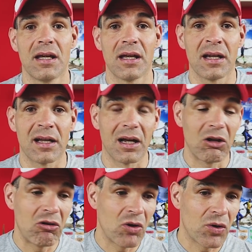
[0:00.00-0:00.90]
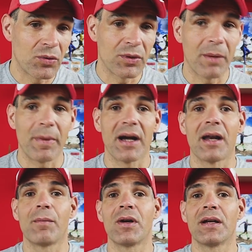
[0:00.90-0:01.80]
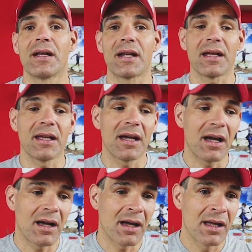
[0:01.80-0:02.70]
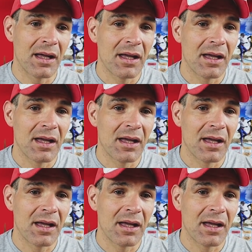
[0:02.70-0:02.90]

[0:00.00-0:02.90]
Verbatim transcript: el calor, una pájara por energía,